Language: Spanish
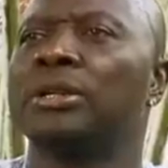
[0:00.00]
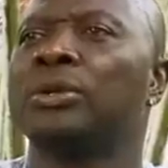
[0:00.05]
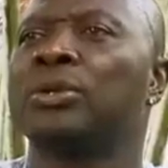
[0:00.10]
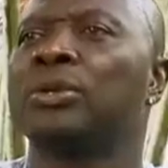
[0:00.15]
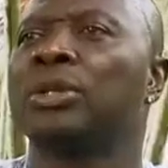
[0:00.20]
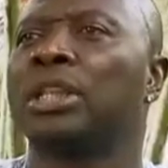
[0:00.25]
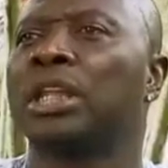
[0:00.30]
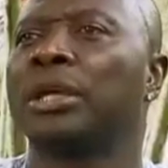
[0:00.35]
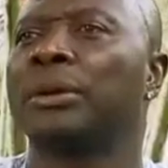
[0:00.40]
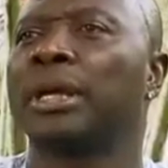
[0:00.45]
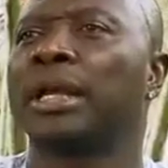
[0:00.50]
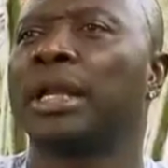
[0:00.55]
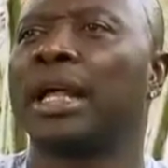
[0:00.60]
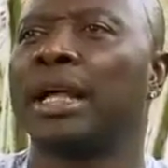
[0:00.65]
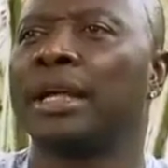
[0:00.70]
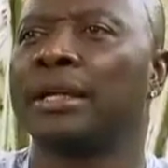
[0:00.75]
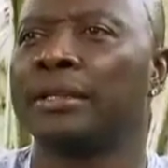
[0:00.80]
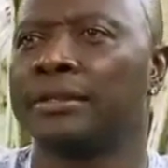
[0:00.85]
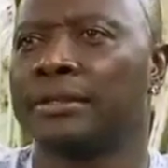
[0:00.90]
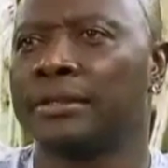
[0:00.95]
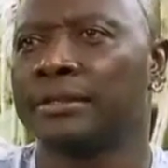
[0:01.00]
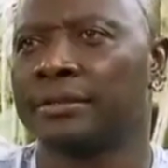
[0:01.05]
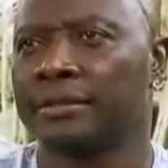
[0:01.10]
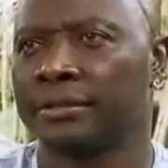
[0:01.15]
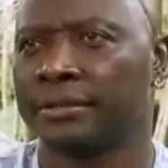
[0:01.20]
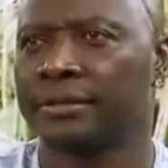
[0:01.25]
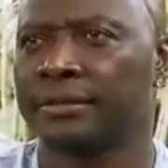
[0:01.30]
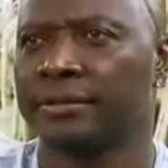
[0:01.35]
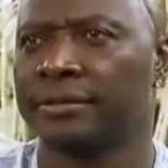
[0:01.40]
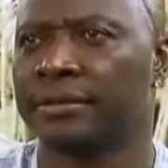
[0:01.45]
y usted verá
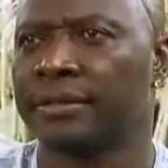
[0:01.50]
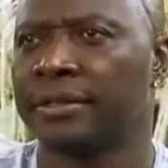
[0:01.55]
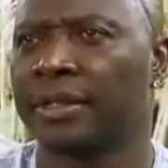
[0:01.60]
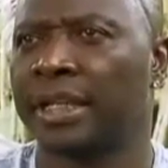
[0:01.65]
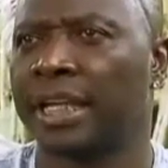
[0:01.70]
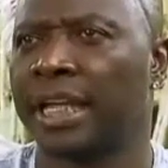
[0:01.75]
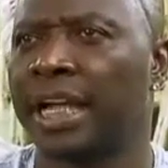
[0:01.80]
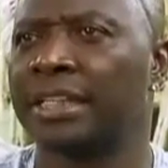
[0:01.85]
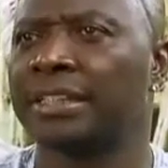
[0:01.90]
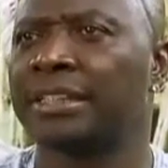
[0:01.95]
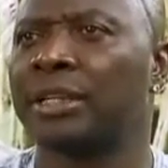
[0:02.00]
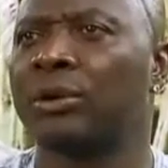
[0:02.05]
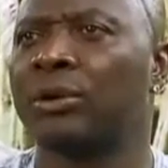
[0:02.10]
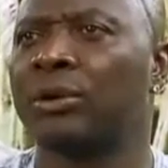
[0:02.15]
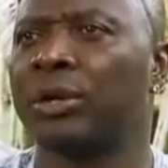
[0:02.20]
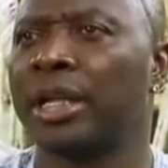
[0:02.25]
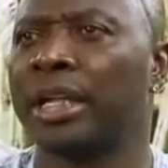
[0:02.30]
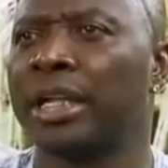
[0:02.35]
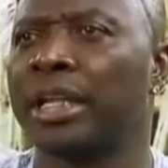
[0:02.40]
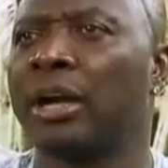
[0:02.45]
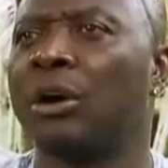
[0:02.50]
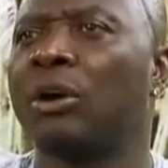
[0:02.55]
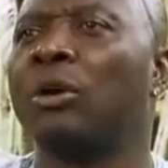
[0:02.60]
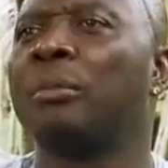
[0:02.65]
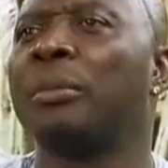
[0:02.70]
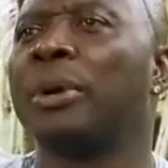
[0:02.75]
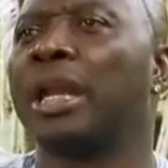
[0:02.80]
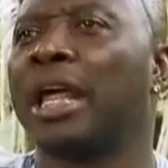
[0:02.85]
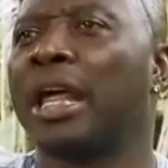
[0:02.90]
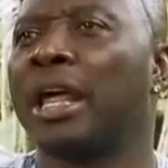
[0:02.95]
qué hace con ella
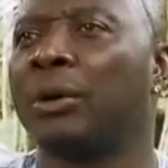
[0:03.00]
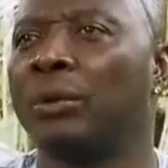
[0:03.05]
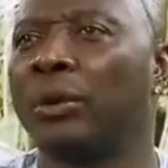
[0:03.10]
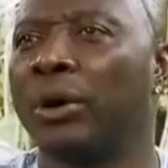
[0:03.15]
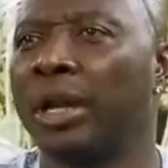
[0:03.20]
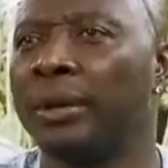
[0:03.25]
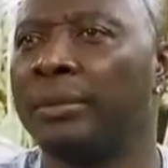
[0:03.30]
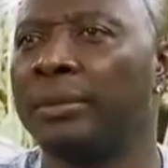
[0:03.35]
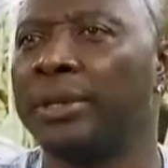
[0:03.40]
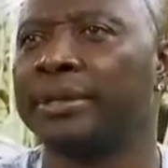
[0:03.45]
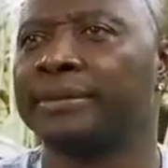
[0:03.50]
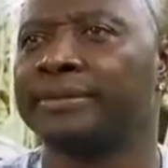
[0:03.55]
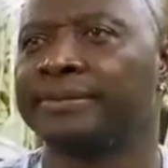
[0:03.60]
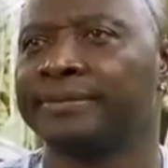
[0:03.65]
o me la devuelve.